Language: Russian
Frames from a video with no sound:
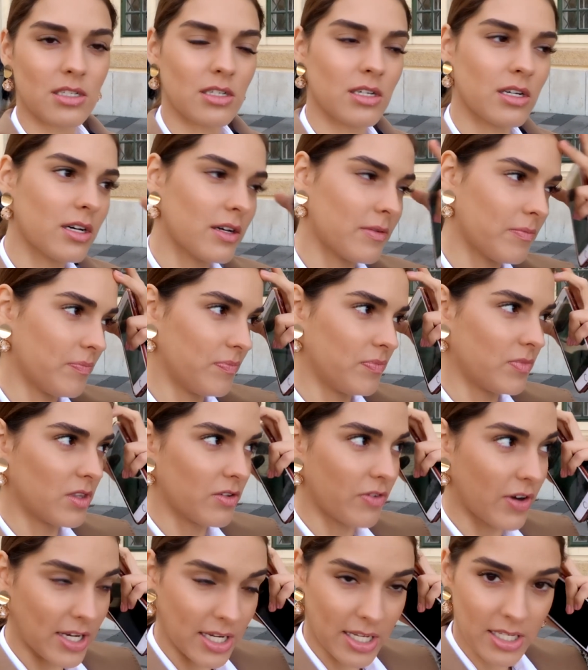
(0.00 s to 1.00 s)
э,
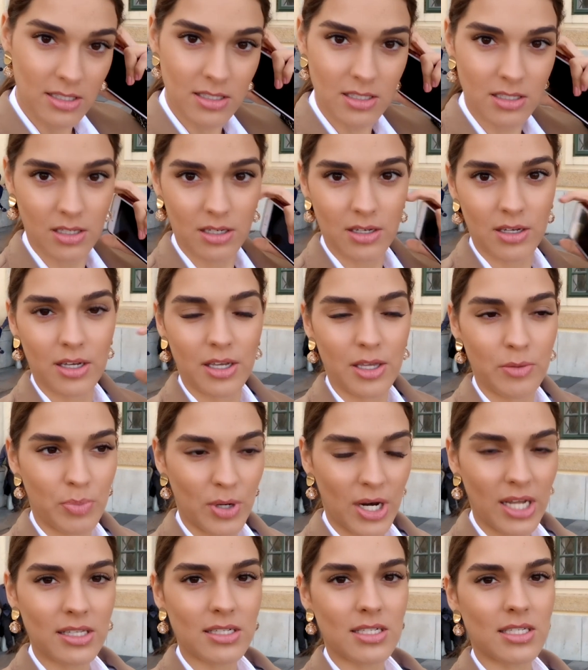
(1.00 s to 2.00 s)
дворец э,
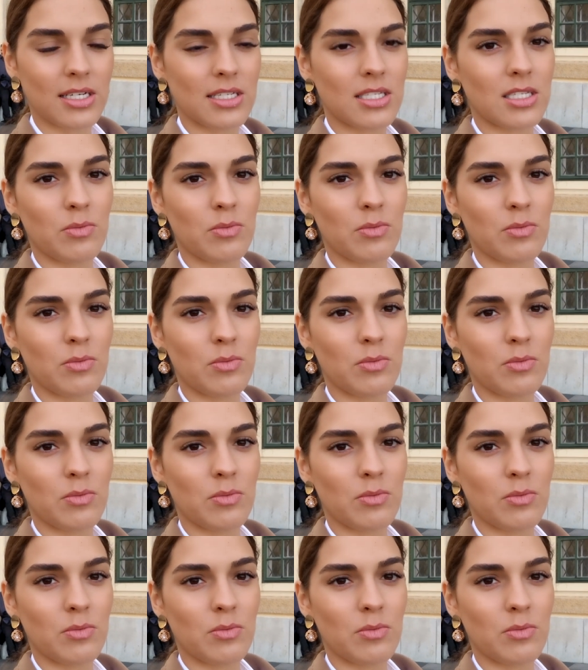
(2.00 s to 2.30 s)
императорской